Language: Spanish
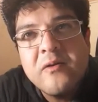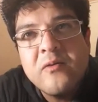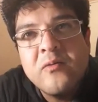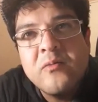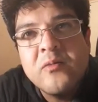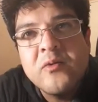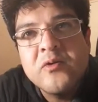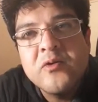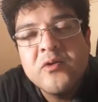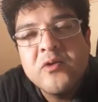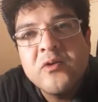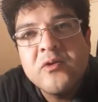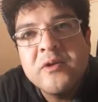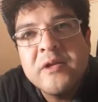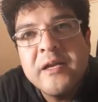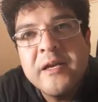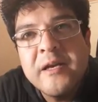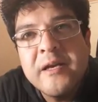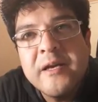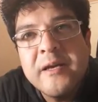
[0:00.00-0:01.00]
un
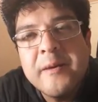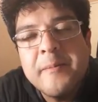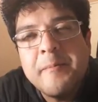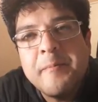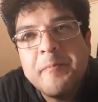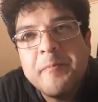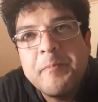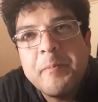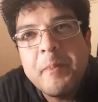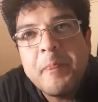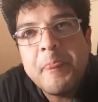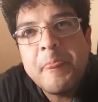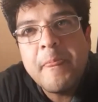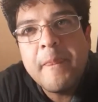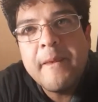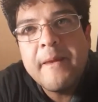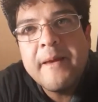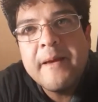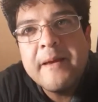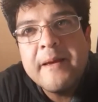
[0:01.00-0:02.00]
montón de,
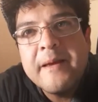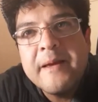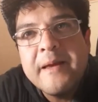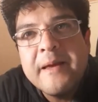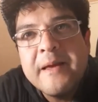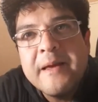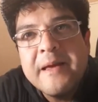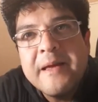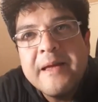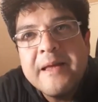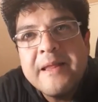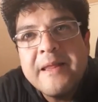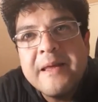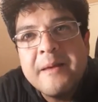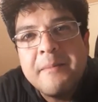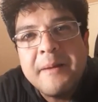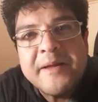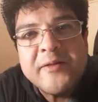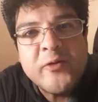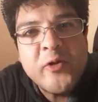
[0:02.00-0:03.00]

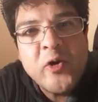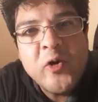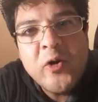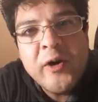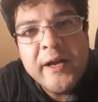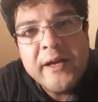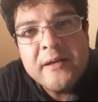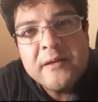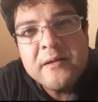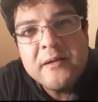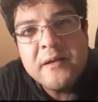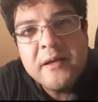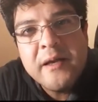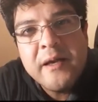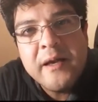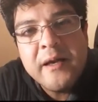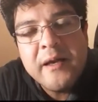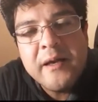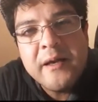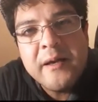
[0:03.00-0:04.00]
de patrones
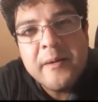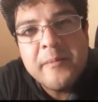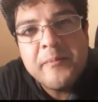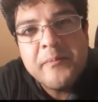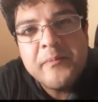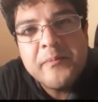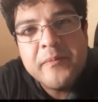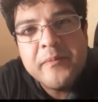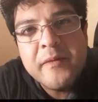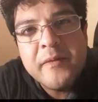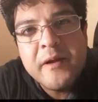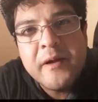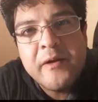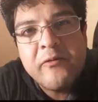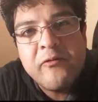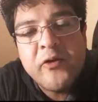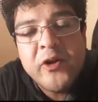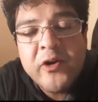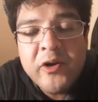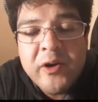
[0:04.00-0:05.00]
que,
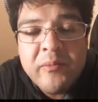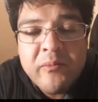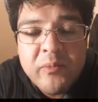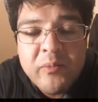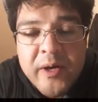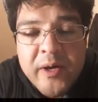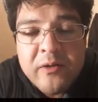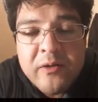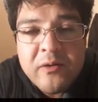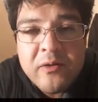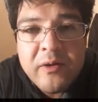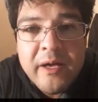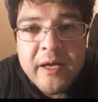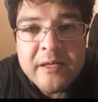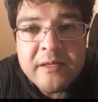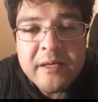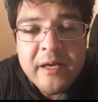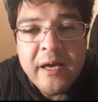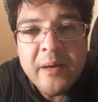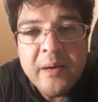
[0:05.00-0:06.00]
fueron impuestos
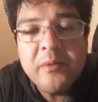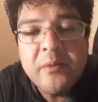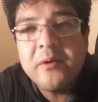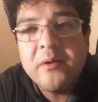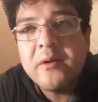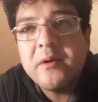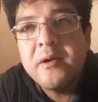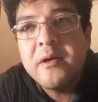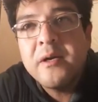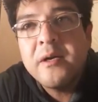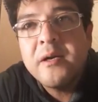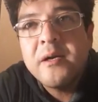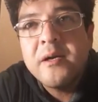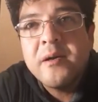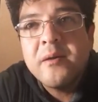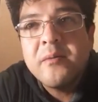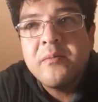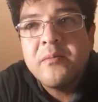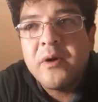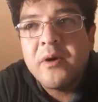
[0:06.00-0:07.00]
ya sea por,
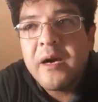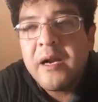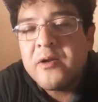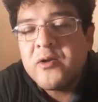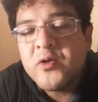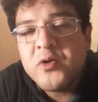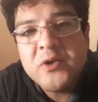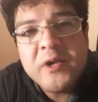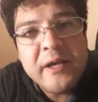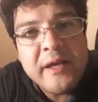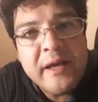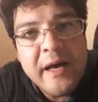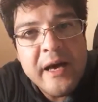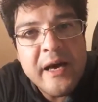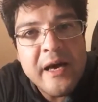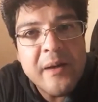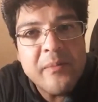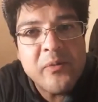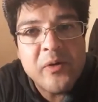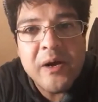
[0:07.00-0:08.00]
por la
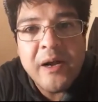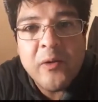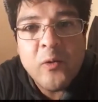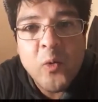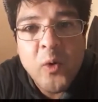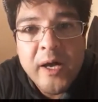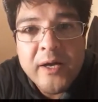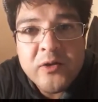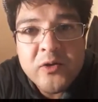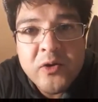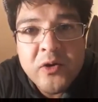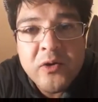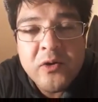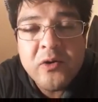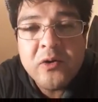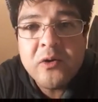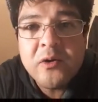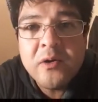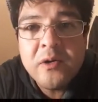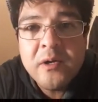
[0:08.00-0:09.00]
sociedad, por la
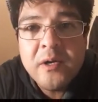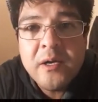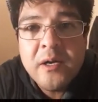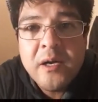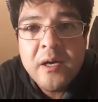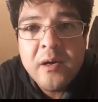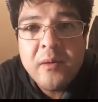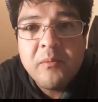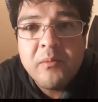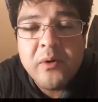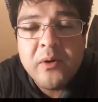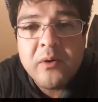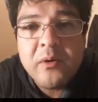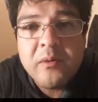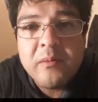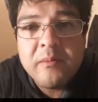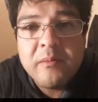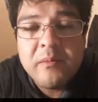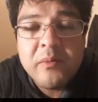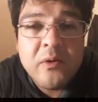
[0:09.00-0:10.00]
educación,
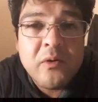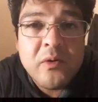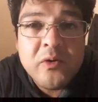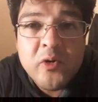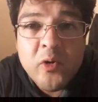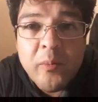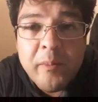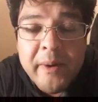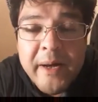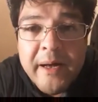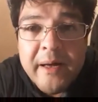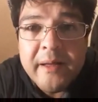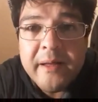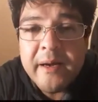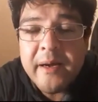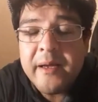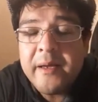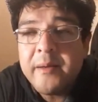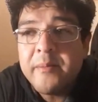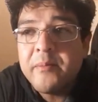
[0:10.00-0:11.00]
por, por nuestros
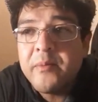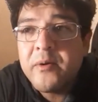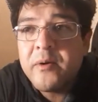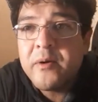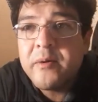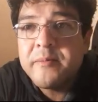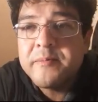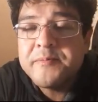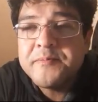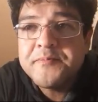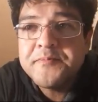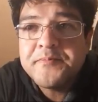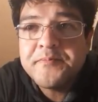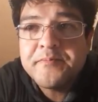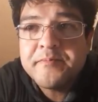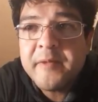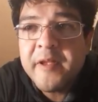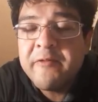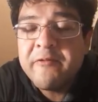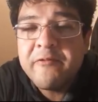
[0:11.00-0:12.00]
padres, por,
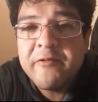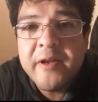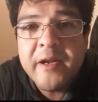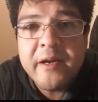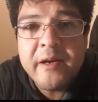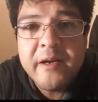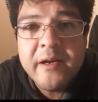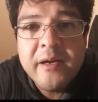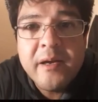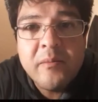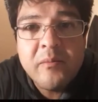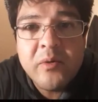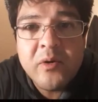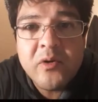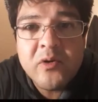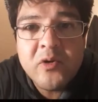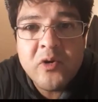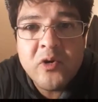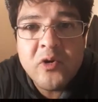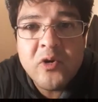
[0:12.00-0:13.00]
en fin,
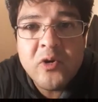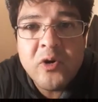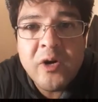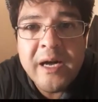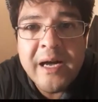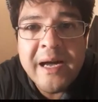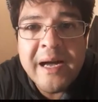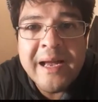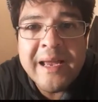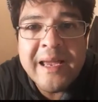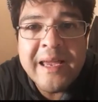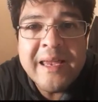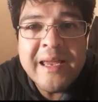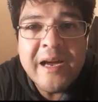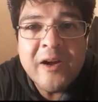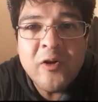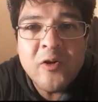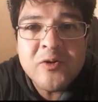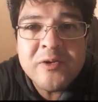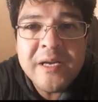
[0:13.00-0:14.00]
por todas
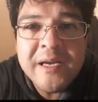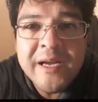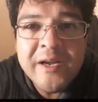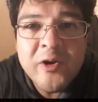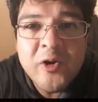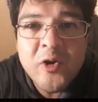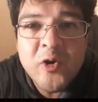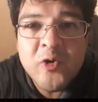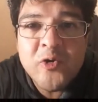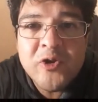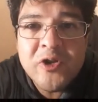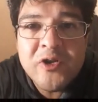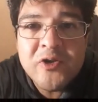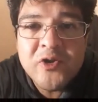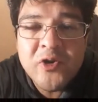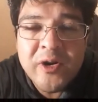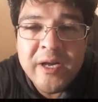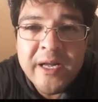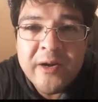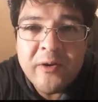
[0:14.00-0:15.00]
aquellas cosas que nos
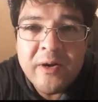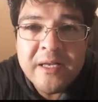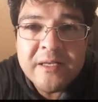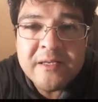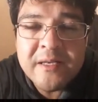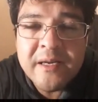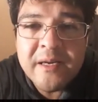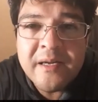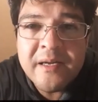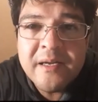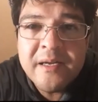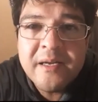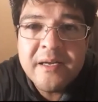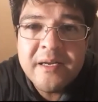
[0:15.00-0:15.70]
condicionaron a ser